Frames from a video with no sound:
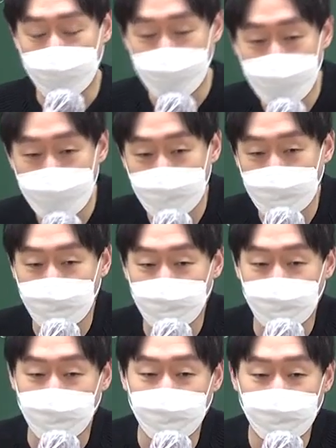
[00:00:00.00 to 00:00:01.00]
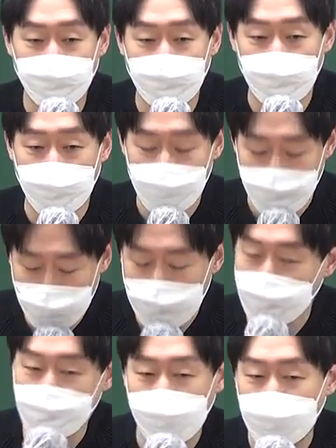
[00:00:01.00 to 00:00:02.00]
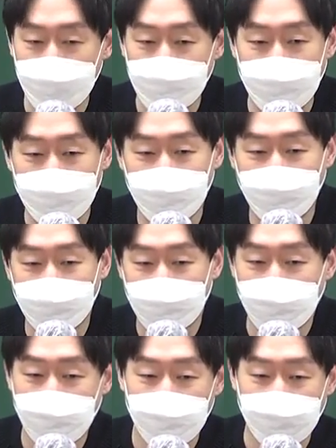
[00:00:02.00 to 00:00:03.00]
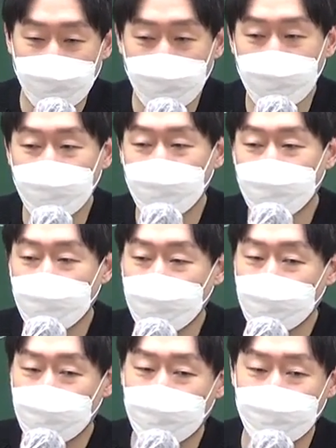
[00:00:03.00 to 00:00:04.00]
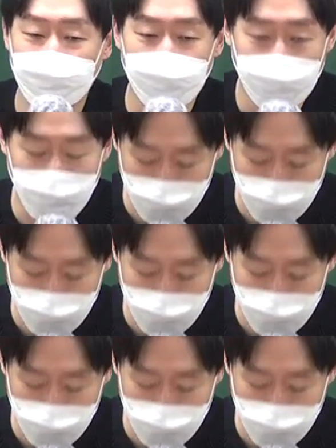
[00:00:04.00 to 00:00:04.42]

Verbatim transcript: 막 찾아보는 거예요. 시간 낭비하지 마세요. 그런 거에 시간